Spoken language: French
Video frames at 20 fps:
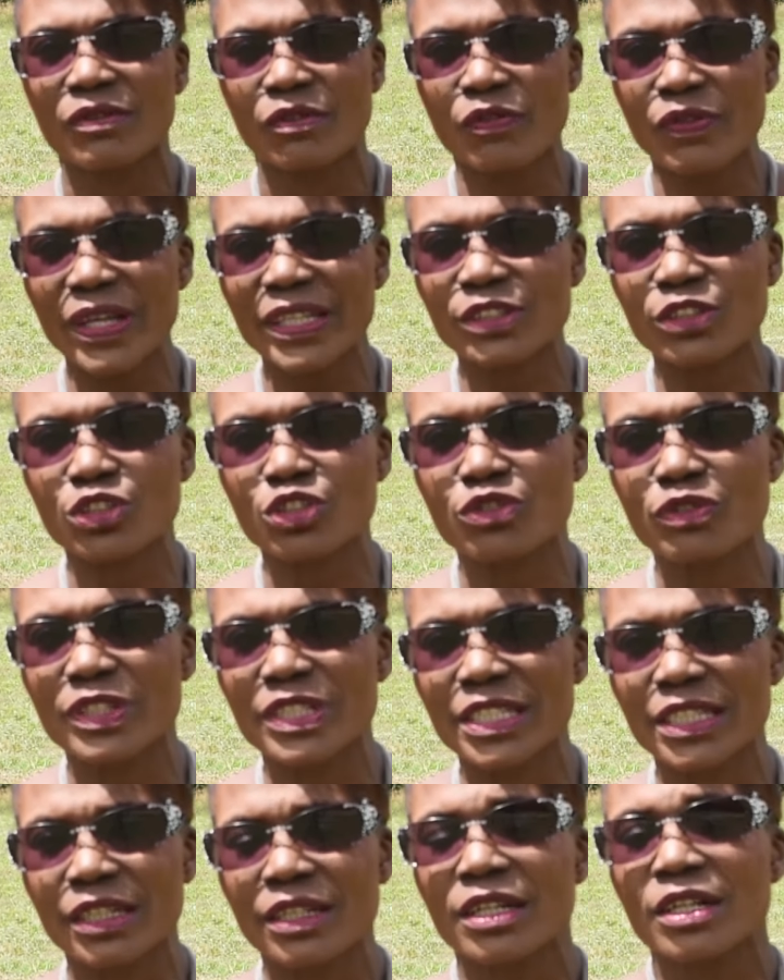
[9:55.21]
Vous voyez ce que je veux
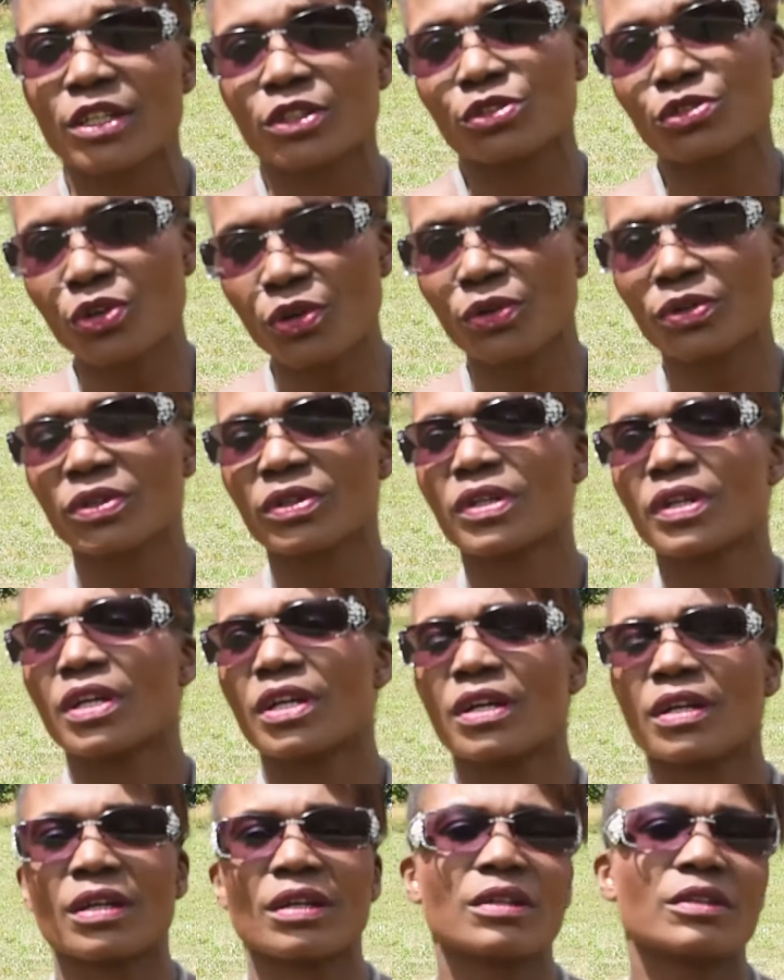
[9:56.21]
dire Donc,
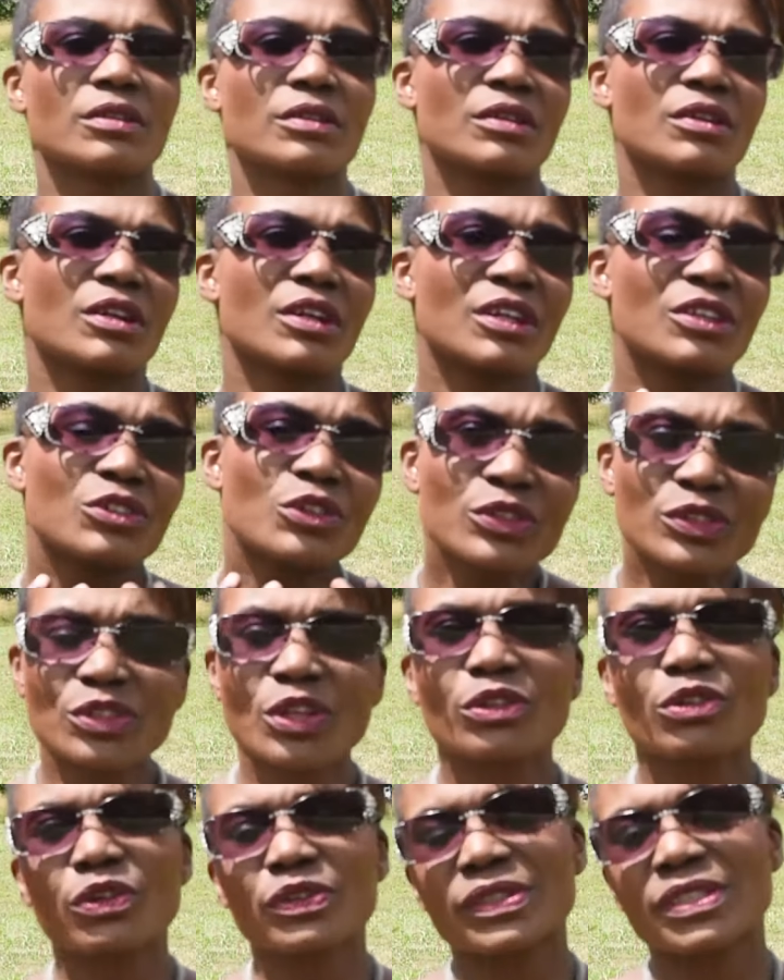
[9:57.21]
le
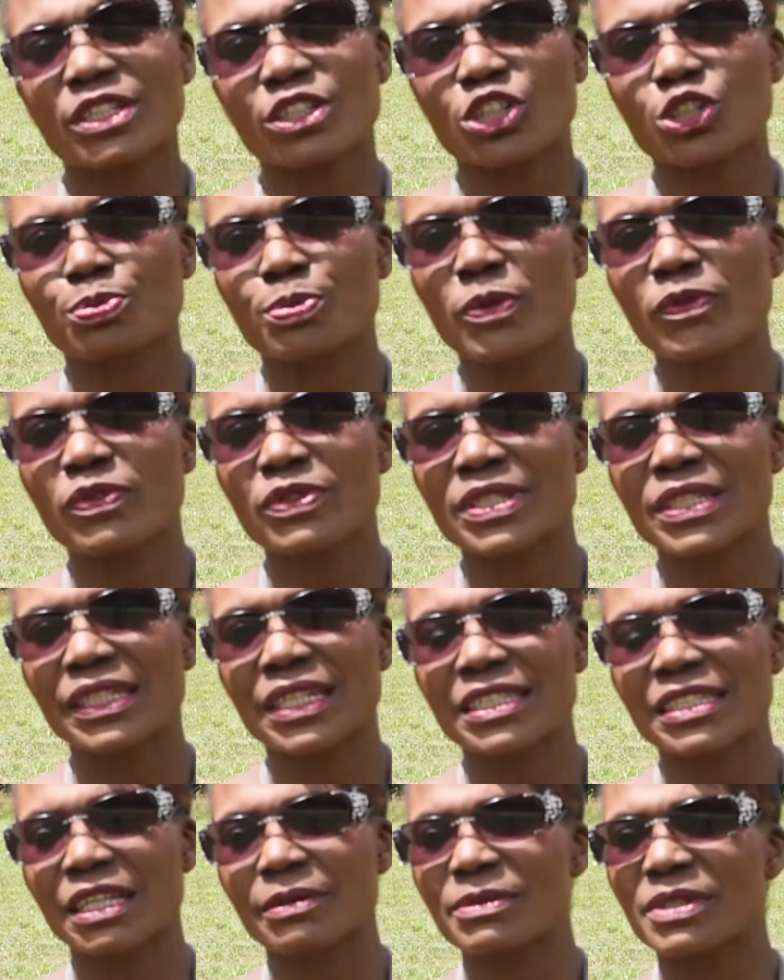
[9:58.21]
seul conseil que je peux vous dire,
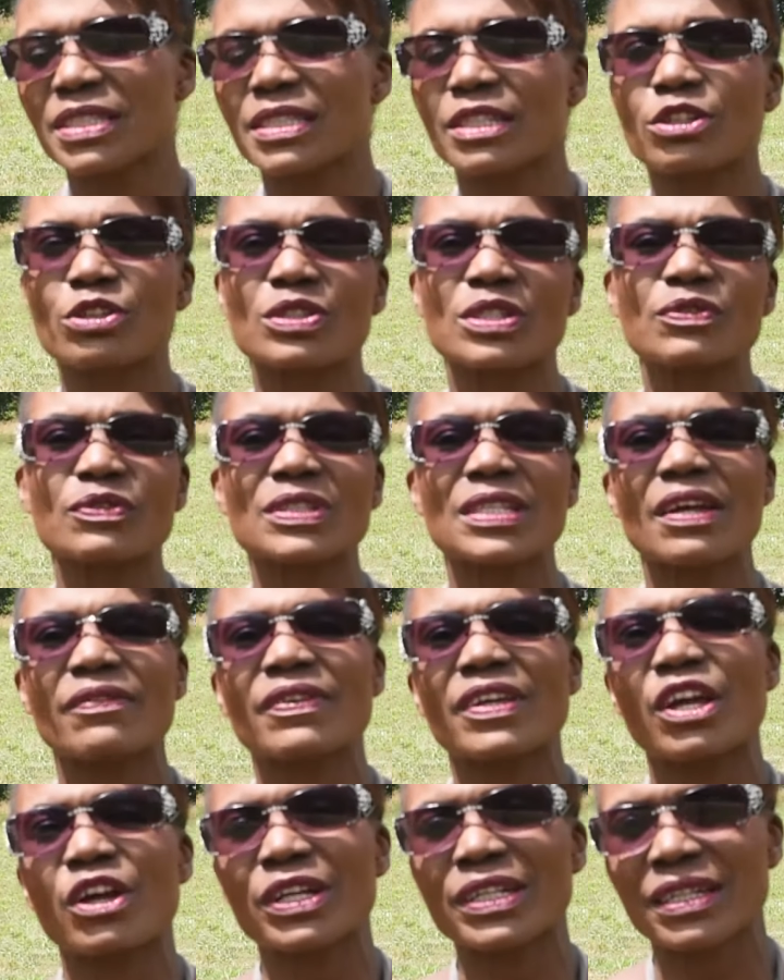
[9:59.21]
les amis, c'est que si vous
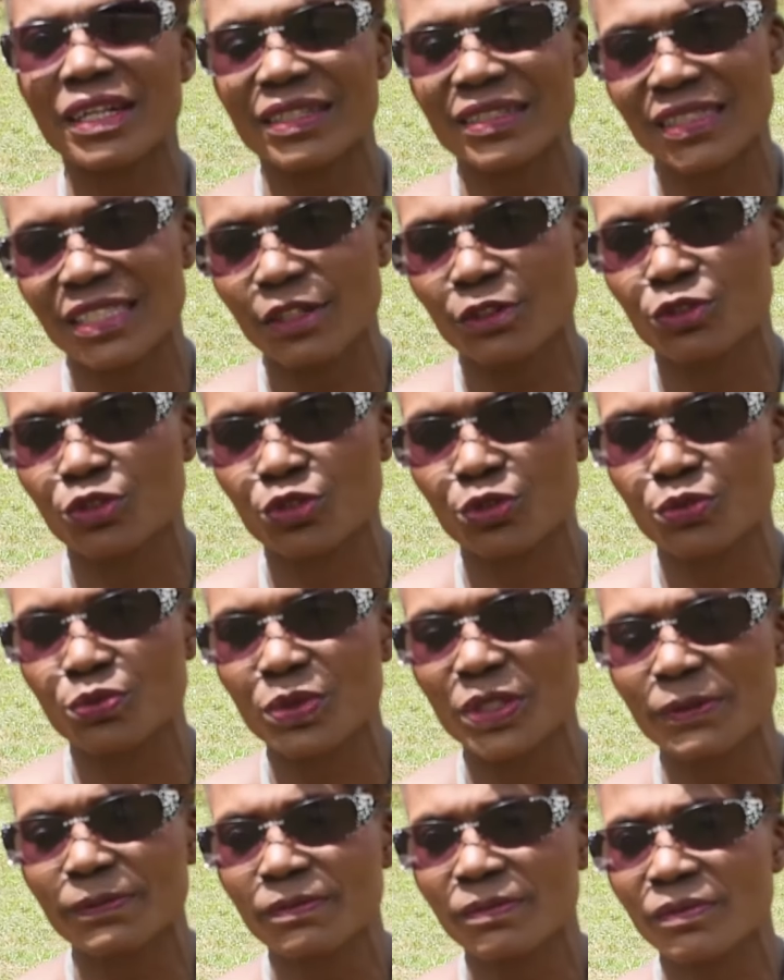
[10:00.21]
avez un cancer
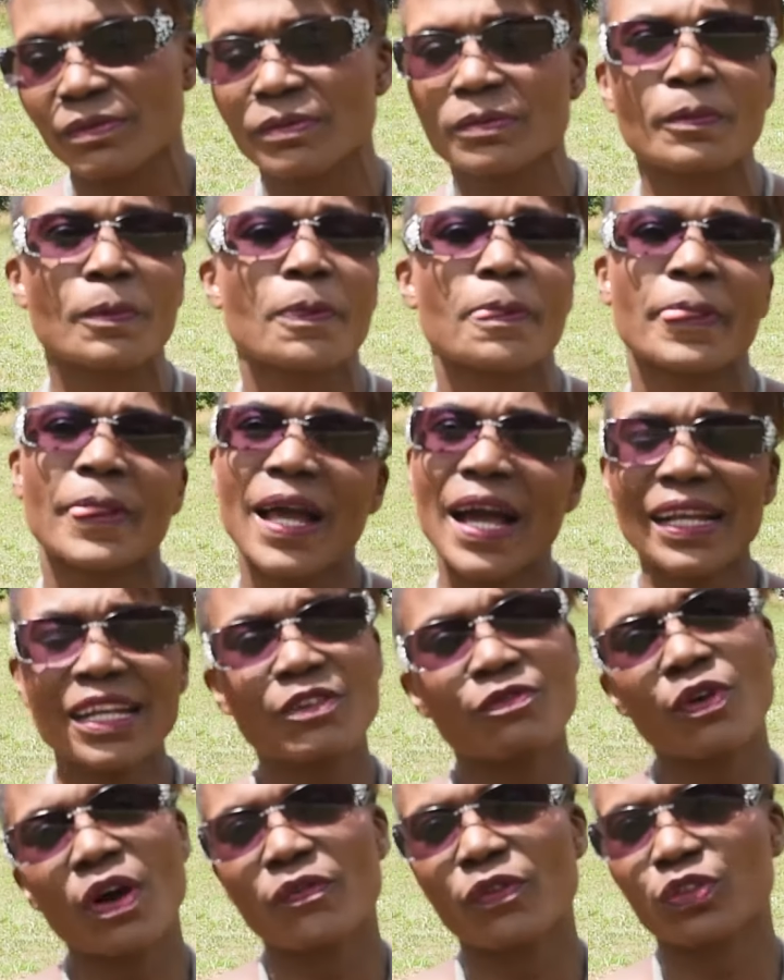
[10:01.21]
aujourd'hui, allez
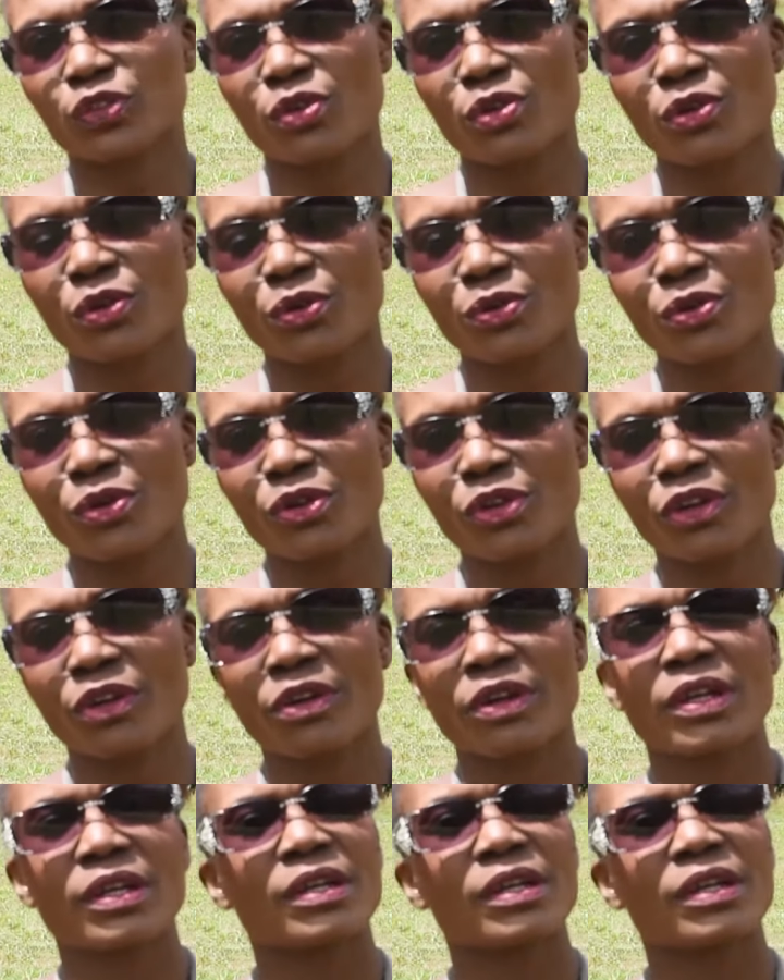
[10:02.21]
voir votre oncologue,